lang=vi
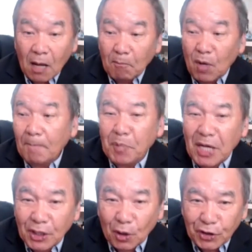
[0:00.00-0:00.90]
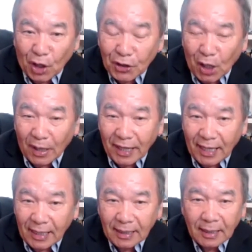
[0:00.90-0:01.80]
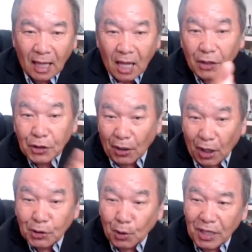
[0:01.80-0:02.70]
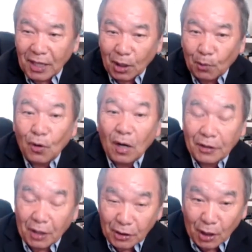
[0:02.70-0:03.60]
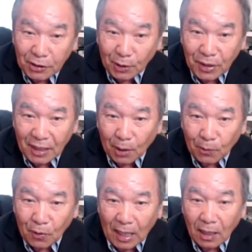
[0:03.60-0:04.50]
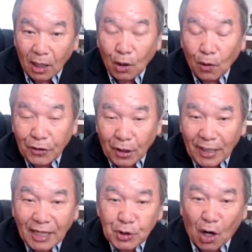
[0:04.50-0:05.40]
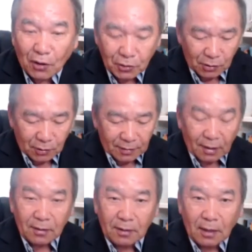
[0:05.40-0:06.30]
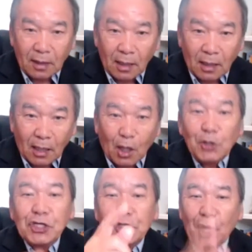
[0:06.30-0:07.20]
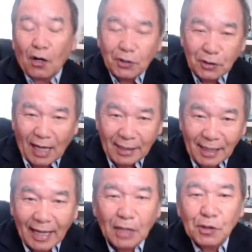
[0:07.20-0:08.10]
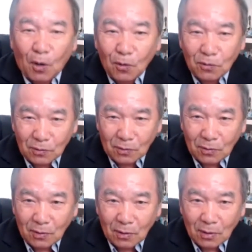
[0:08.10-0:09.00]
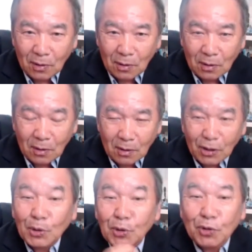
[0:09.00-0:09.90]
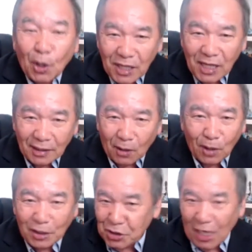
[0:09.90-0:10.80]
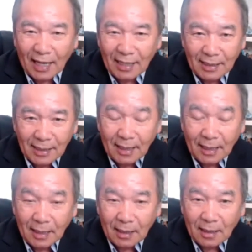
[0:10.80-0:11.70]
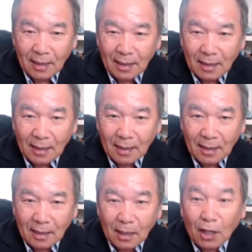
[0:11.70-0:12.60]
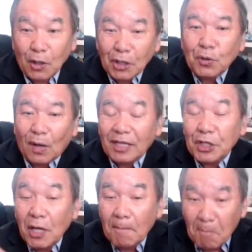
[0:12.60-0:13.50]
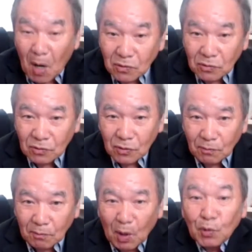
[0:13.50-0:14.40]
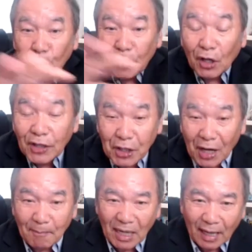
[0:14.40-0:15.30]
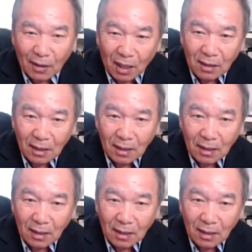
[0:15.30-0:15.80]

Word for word: mà bị đồ cho tỏ đi cho nó tàu nhiên tàu đồ là cho tỏ tàu nhiên tàu đồ rồi cho nên trò cử nữa chỉ trò cử hay tiếng cả số 要读到年 đầu là chuyện hay là giờ xua để xem mong mong tụi nhau tới cho Americano